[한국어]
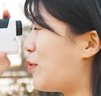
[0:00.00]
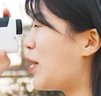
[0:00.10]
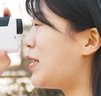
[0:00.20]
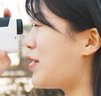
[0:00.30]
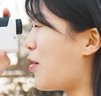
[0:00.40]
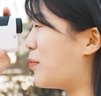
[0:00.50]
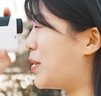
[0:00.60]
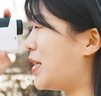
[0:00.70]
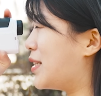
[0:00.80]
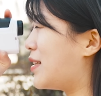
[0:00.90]
안 되는 게
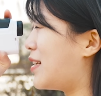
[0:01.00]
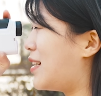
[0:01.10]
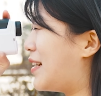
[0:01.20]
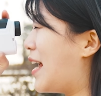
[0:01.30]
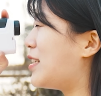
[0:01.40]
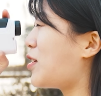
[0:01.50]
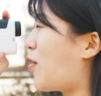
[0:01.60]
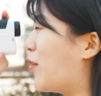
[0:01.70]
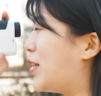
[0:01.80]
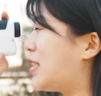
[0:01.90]
없는 레이저
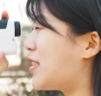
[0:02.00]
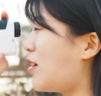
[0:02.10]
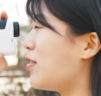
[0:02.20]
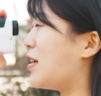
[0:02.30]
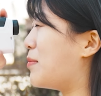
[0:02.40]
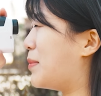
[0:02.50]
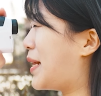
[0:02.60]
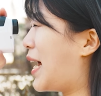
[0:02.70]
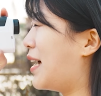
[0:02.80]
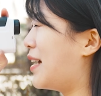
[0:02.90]
거리 측정기입니다.